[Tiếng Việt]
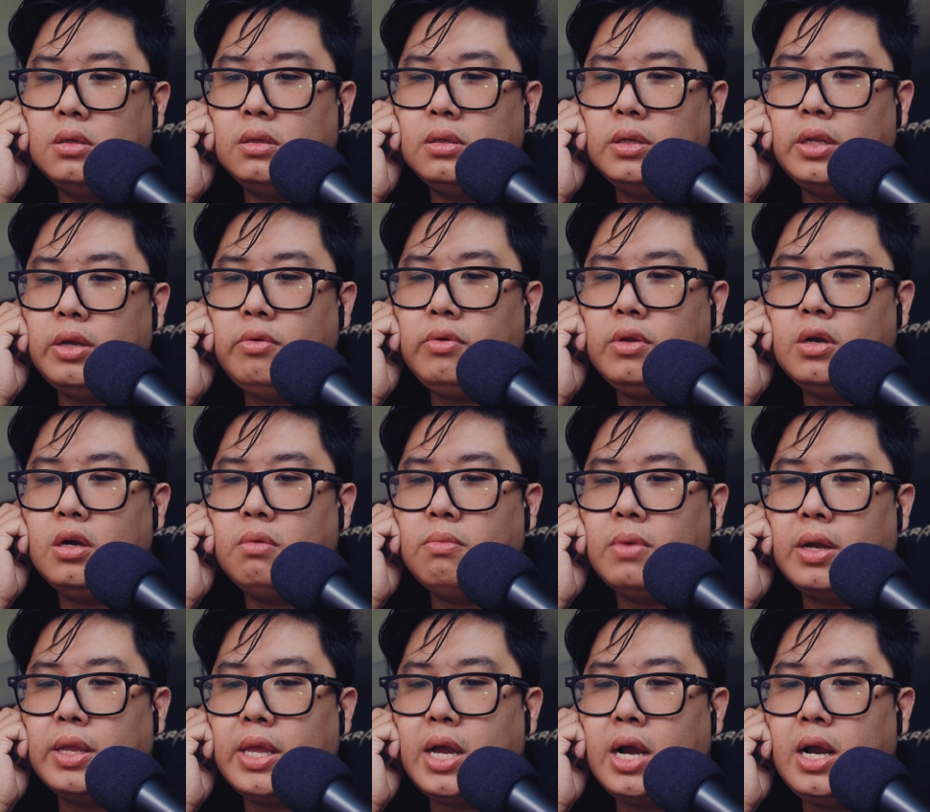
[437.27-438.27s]
Nếu như
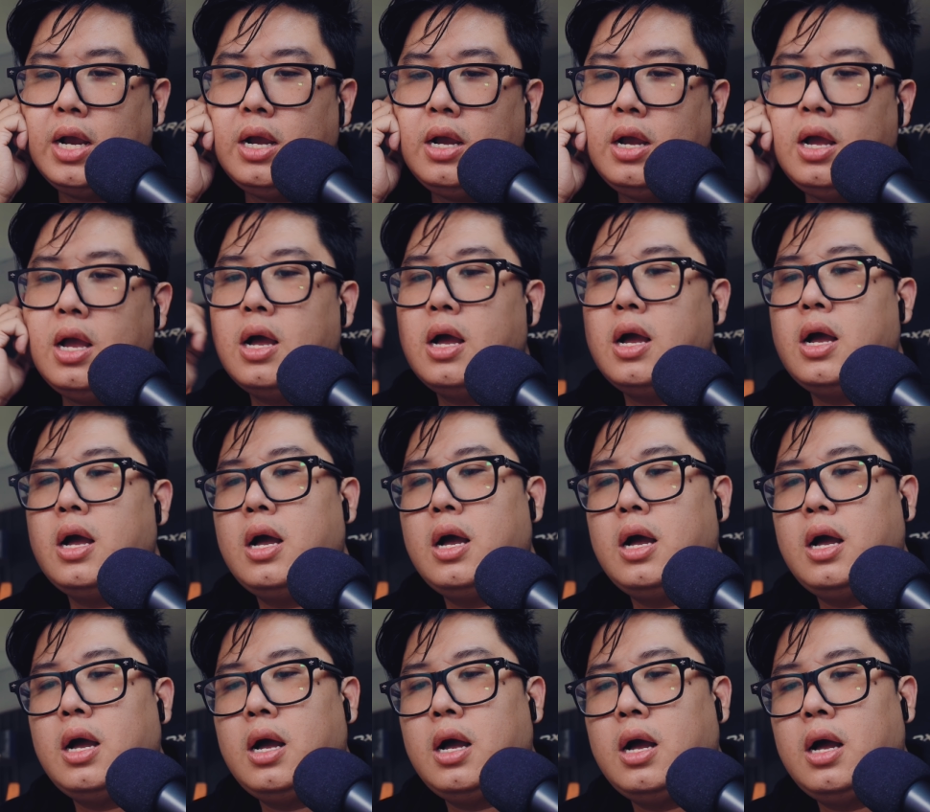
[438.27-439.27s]
mà nhấn
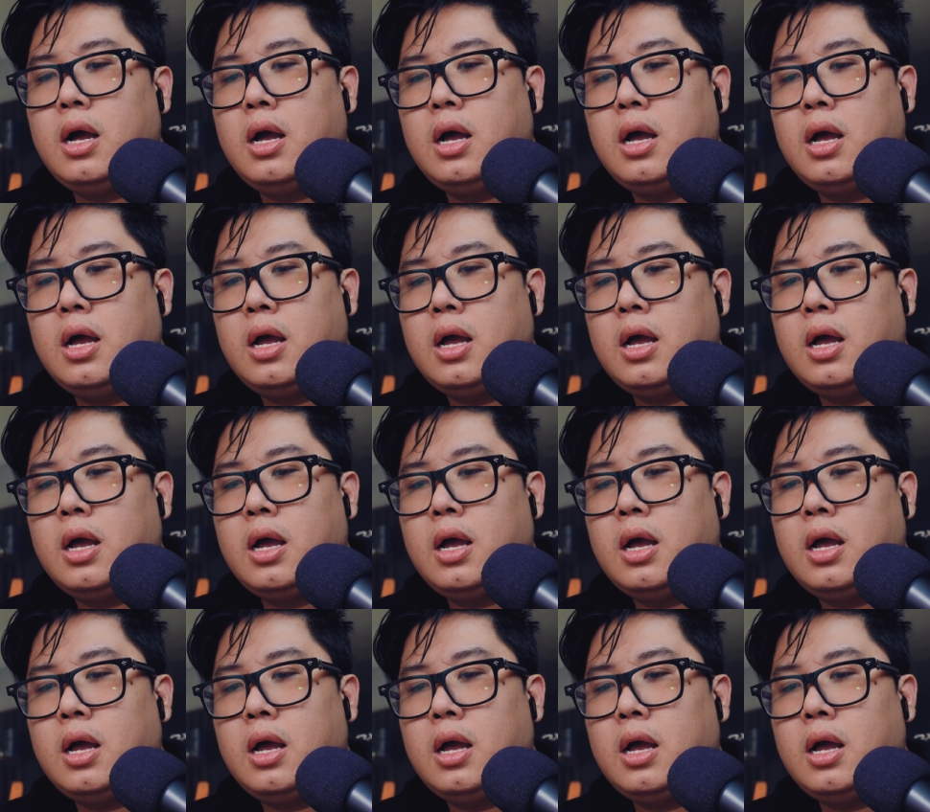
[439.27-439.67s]
uh,